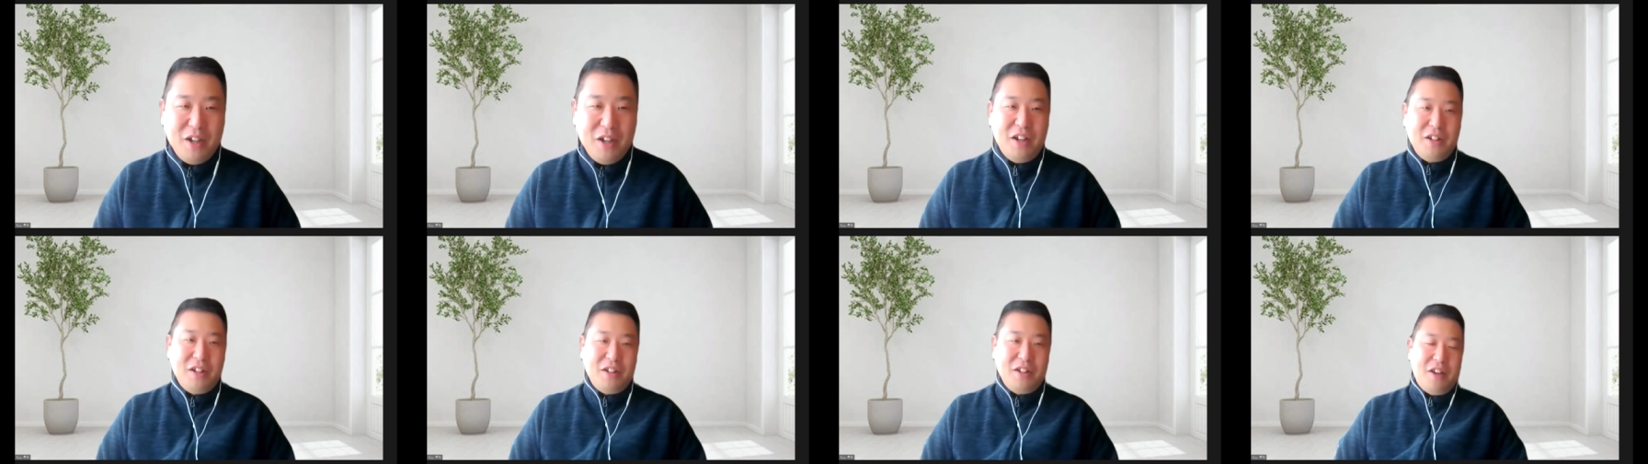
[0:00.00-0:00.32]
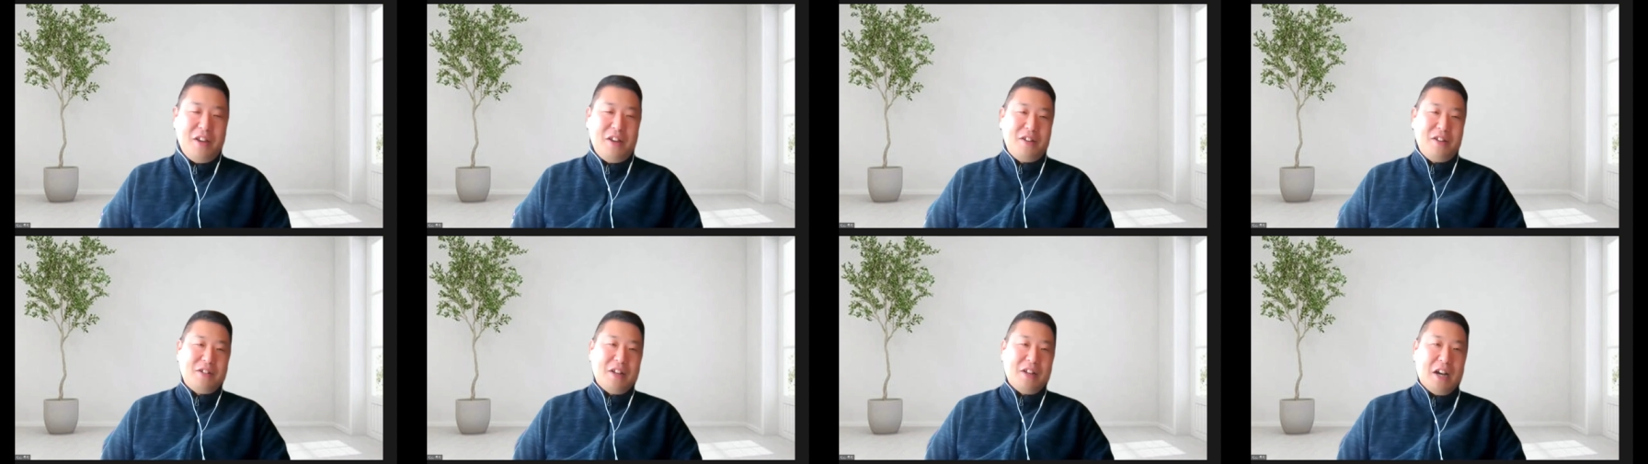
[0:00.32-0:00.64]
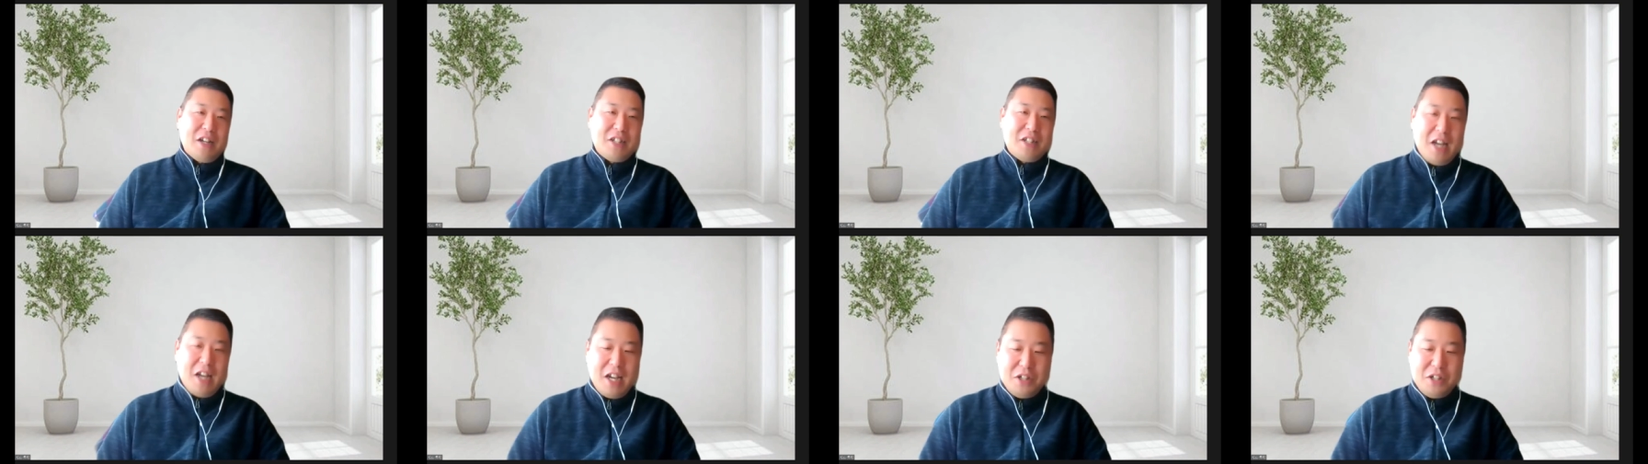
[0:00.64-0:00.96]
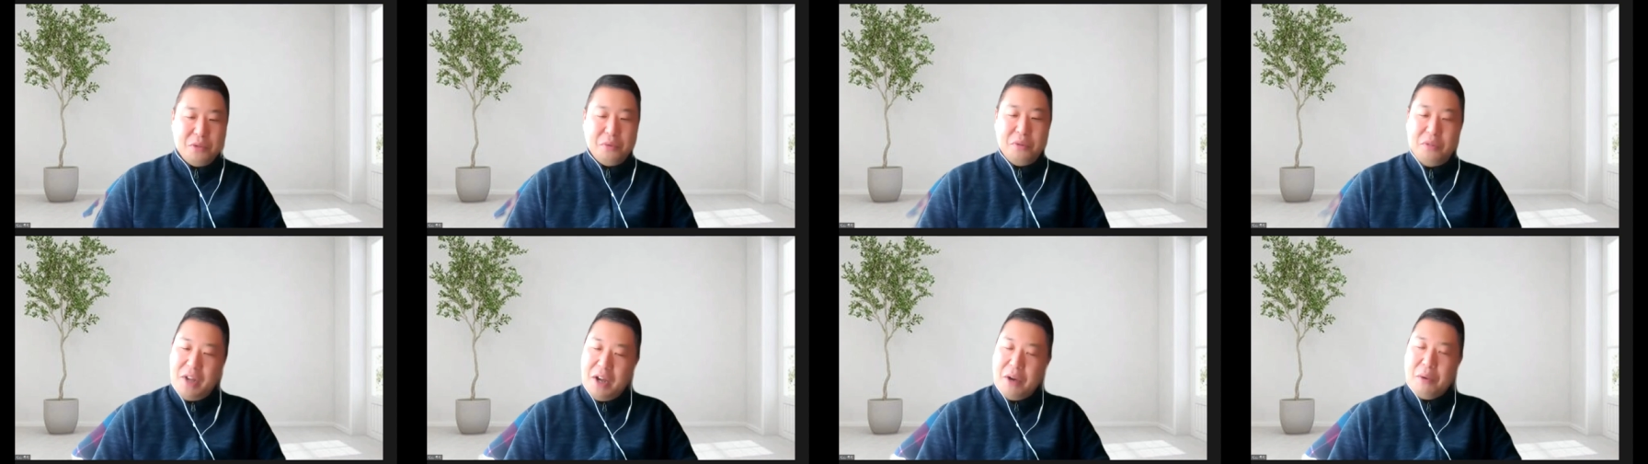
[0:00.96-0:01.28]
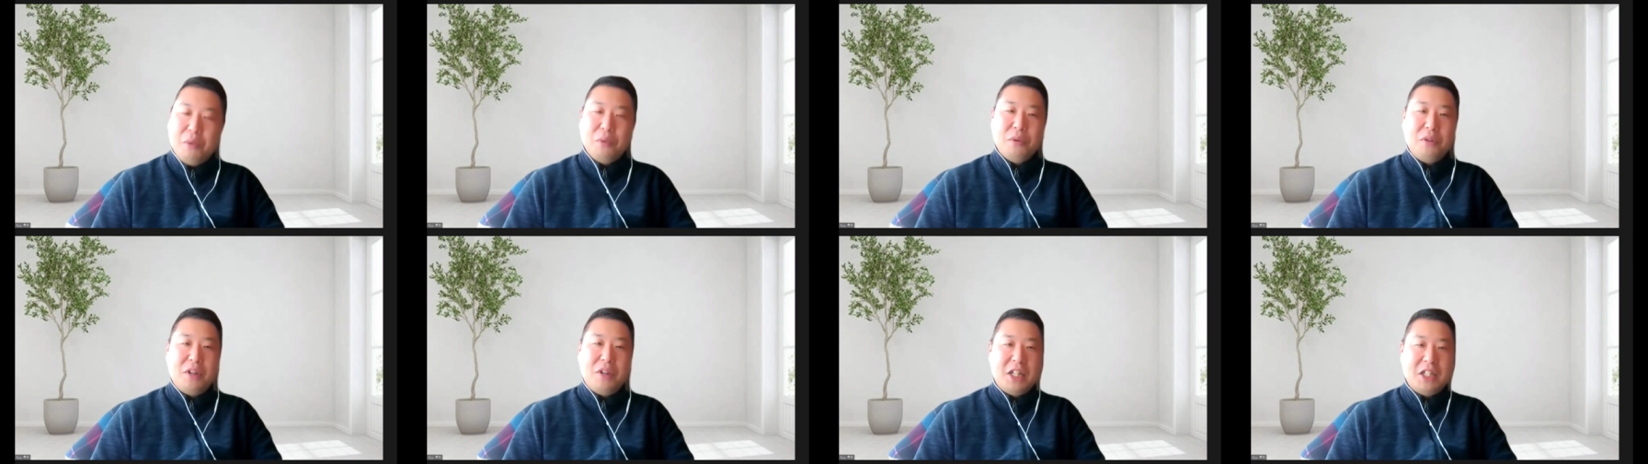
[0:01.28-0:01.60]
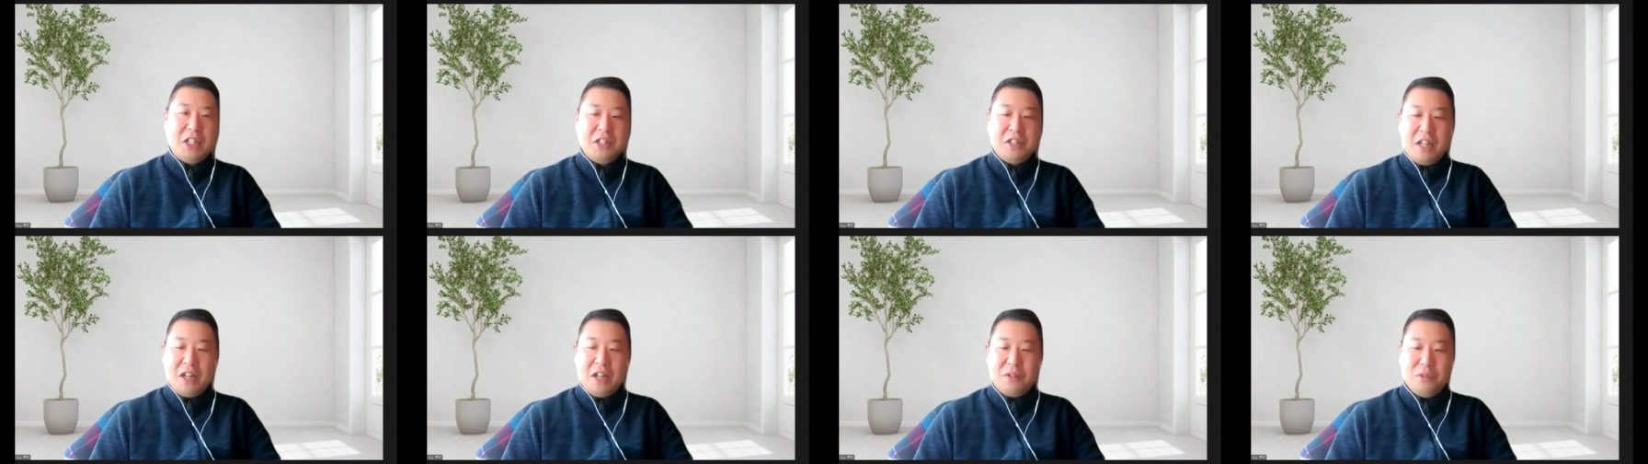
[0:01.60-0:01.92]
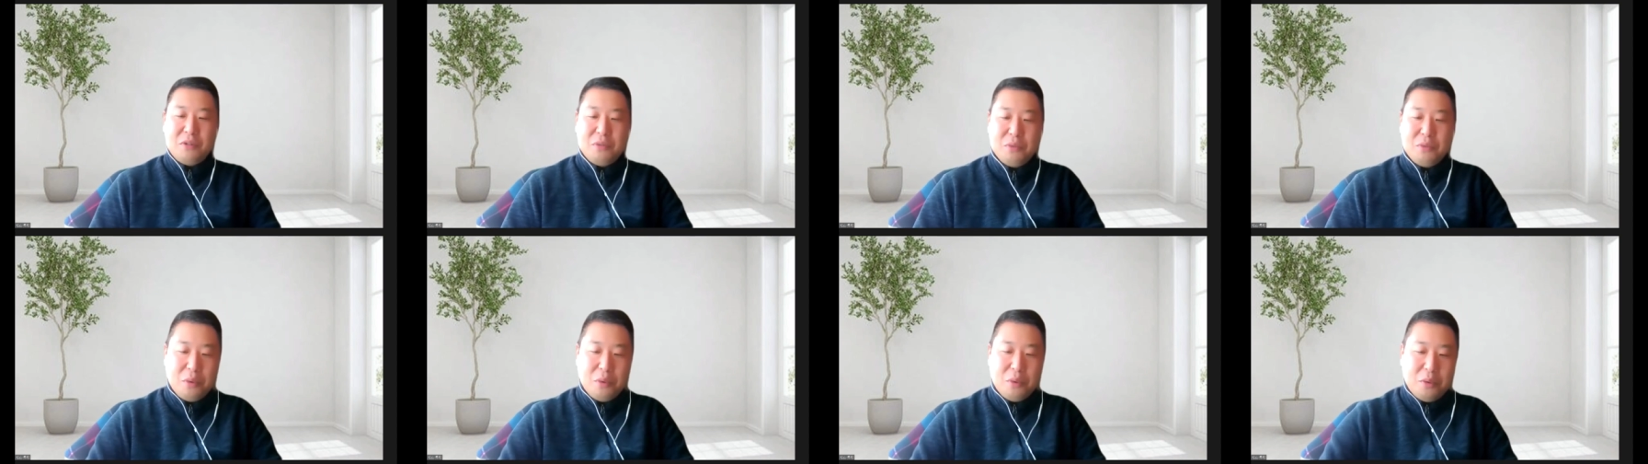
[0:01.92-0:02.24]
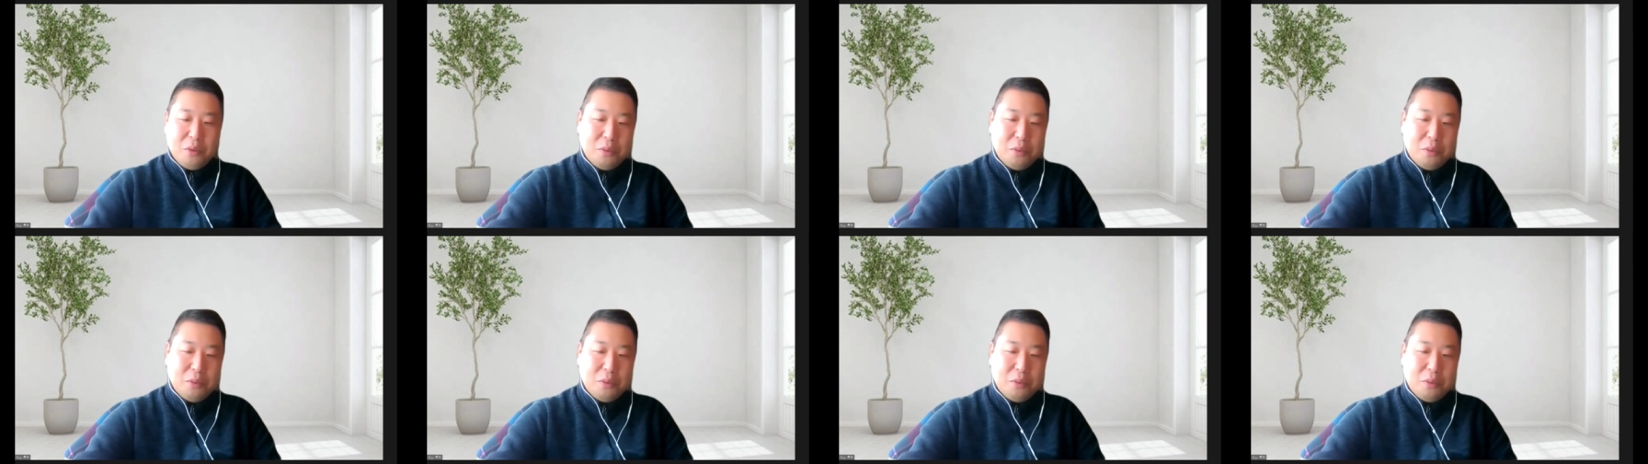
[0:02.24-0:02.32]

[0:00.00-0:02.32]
でなんか最初のねこうデジタルの